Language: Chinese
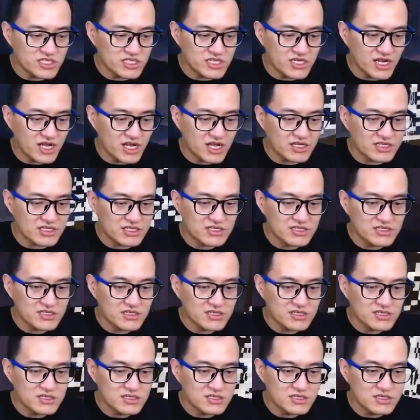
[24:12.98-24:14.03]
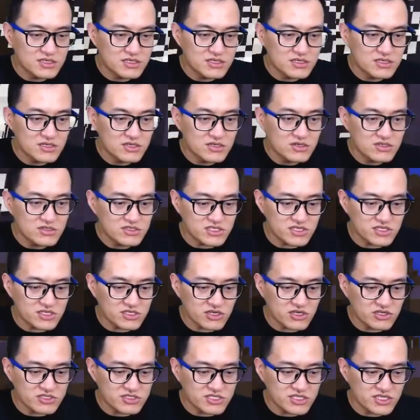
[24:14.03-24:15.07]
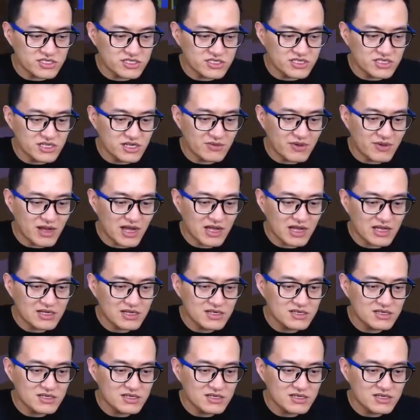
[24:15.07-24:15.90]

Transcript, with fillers: 人。这些小鸡也是敌人吗？